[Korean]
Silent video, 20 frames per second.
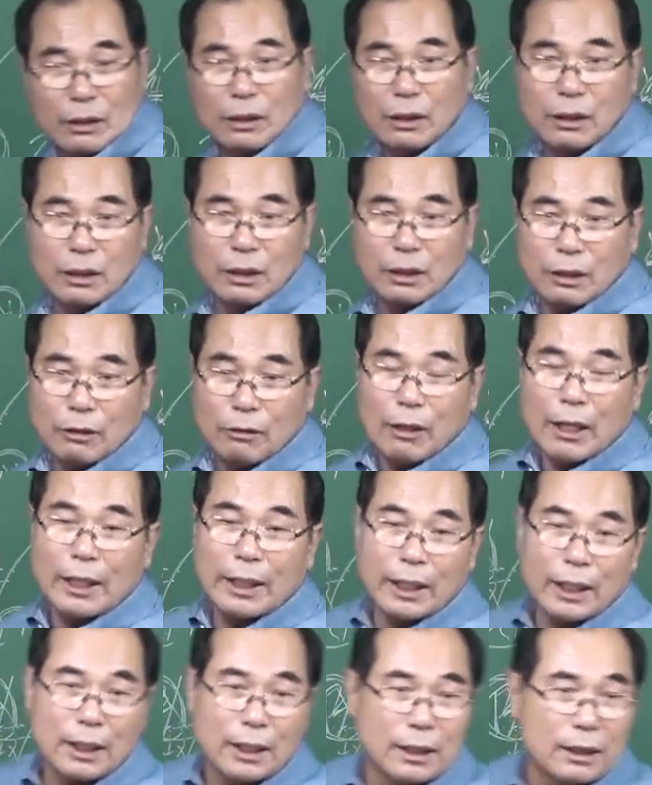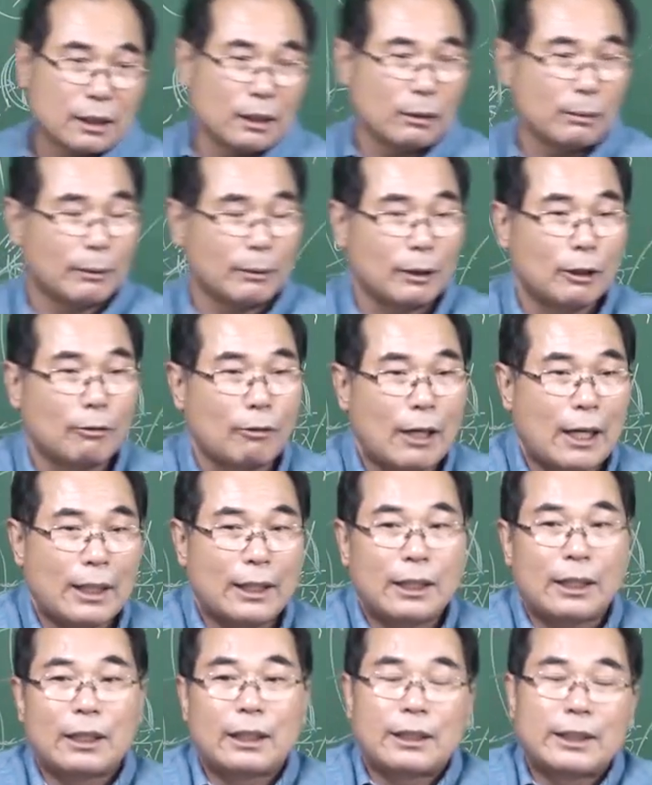그 관에 극을
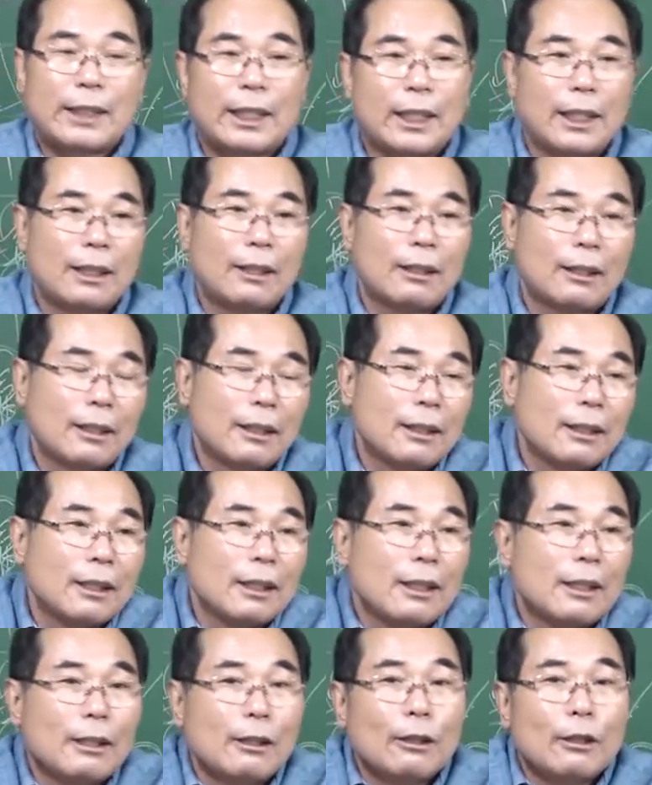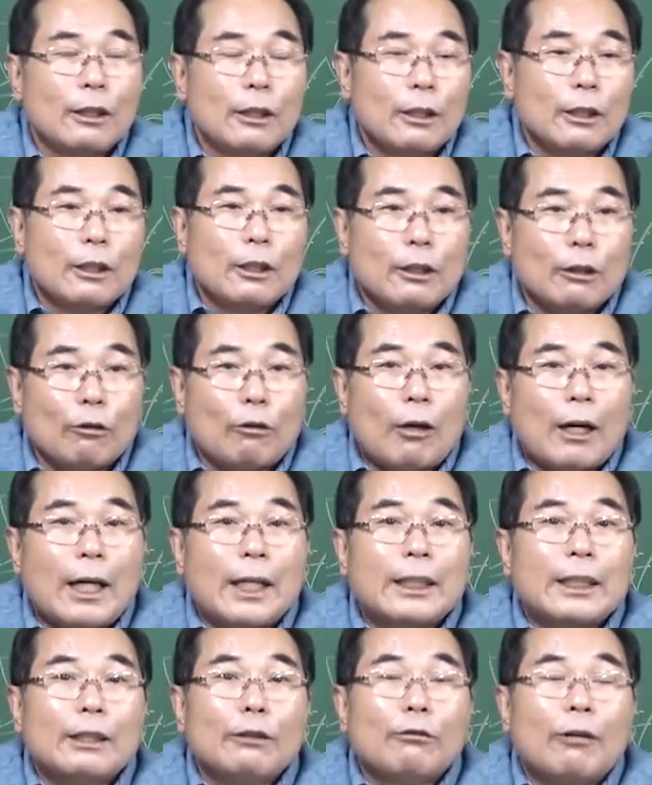관이 제가
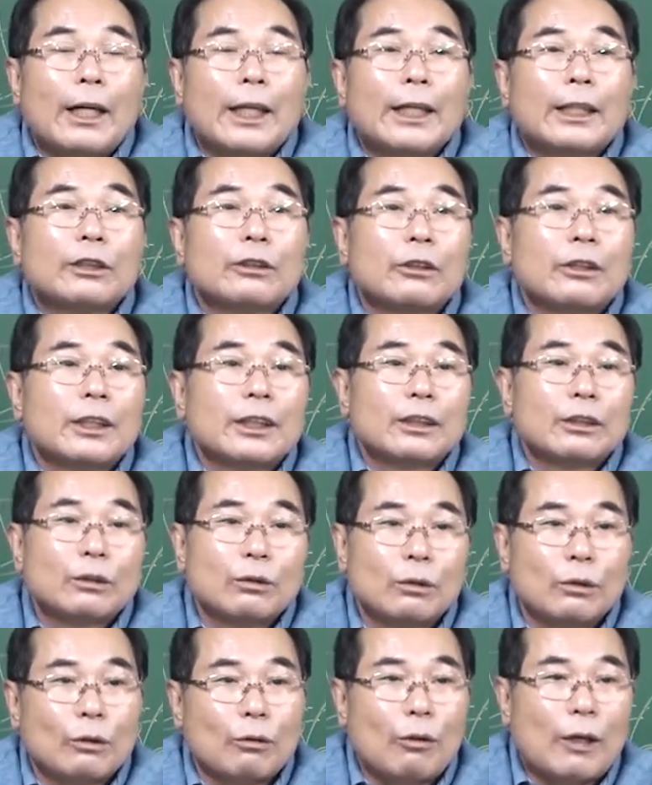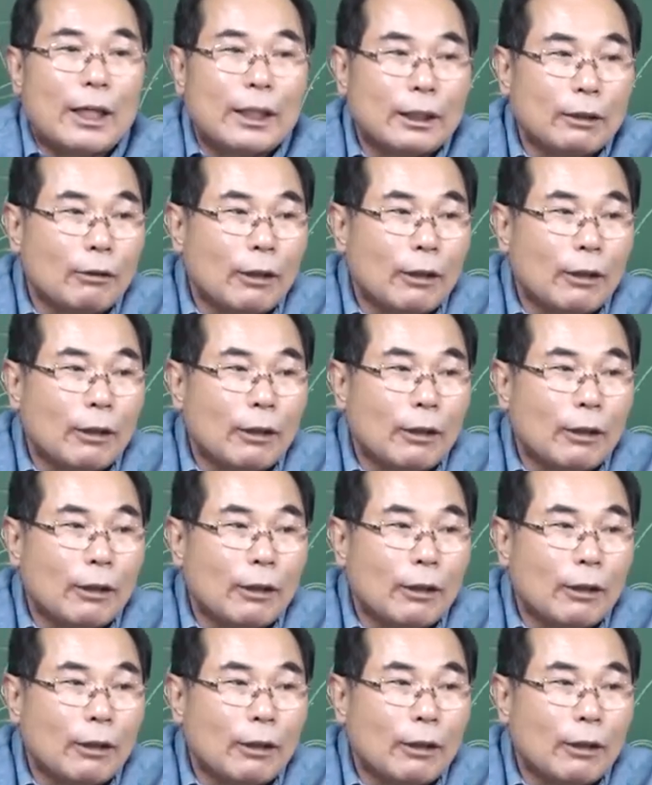관이 왕해져 가지고 관이